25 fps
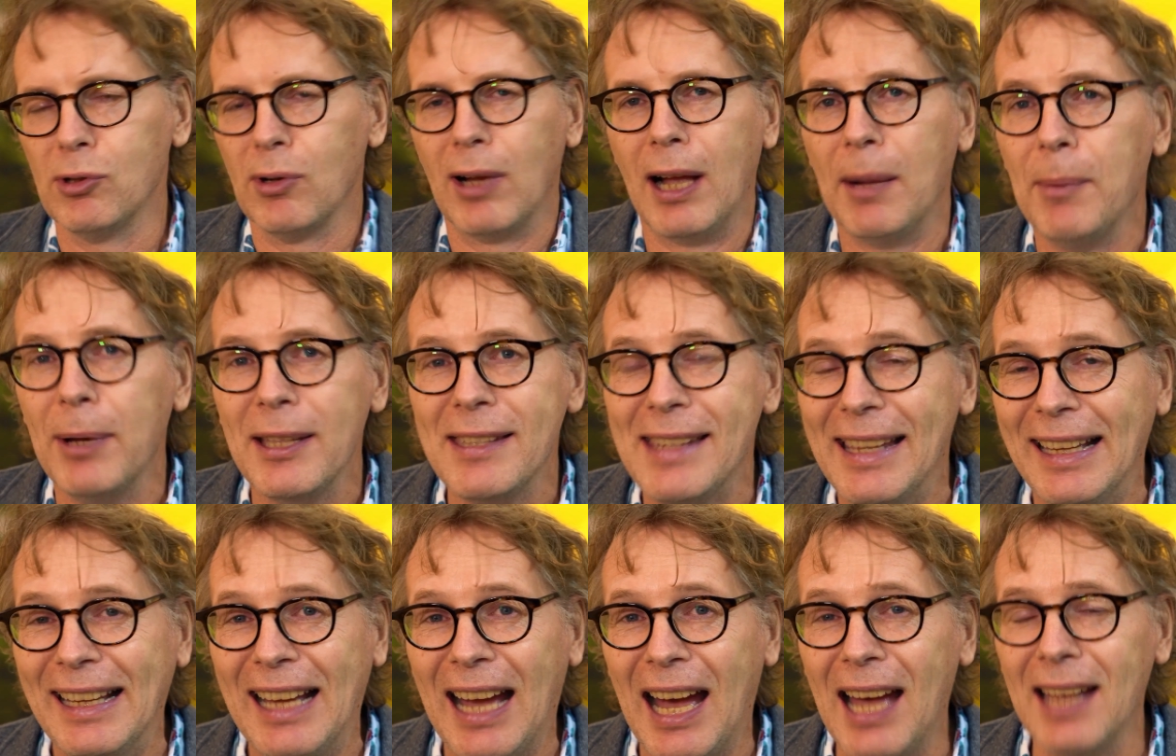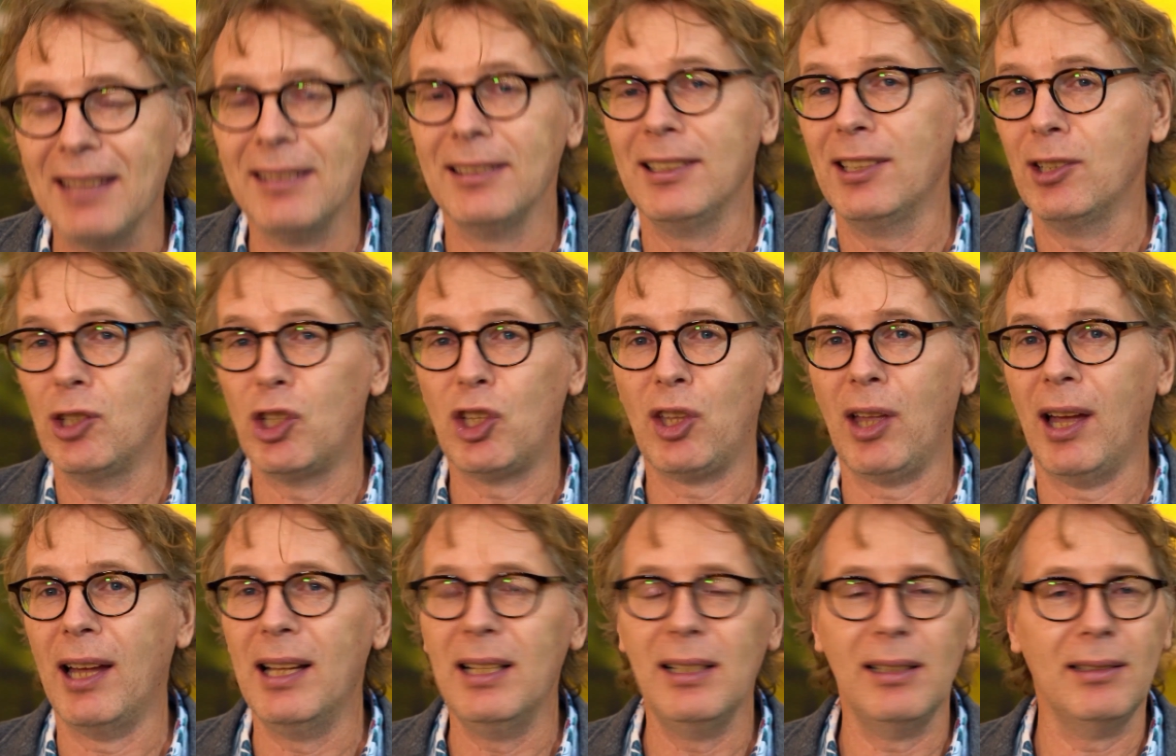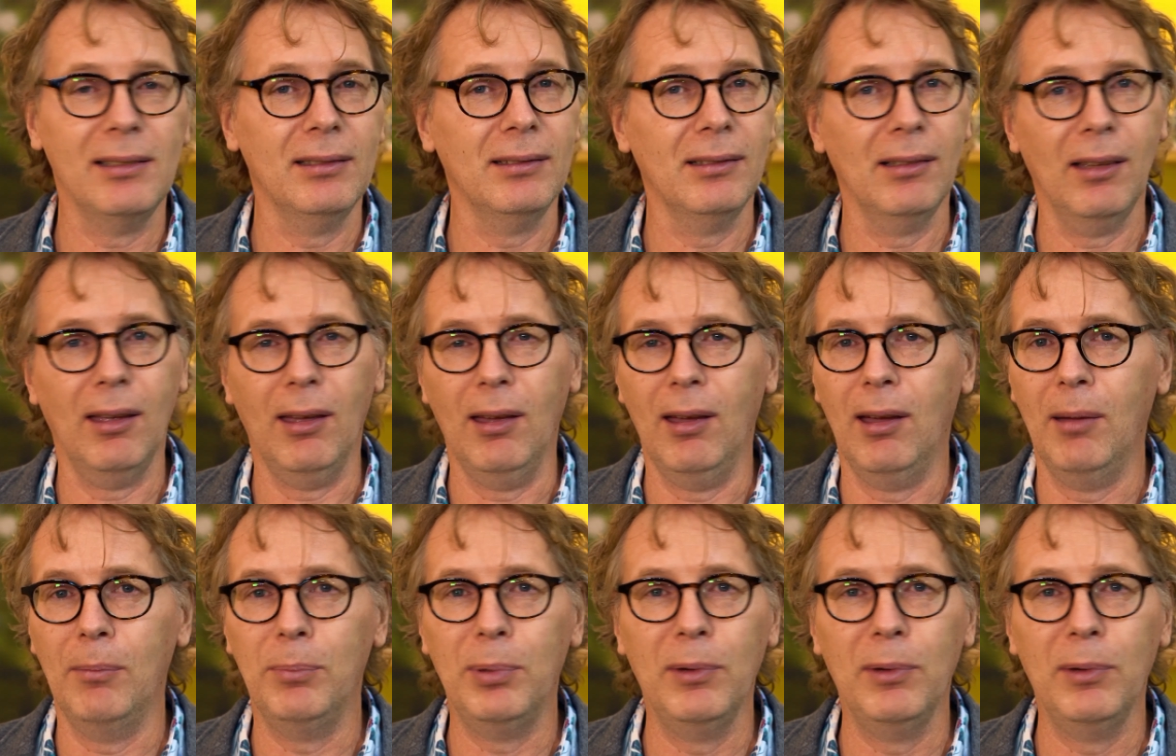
so kann man seinen Garten gestalten, äh,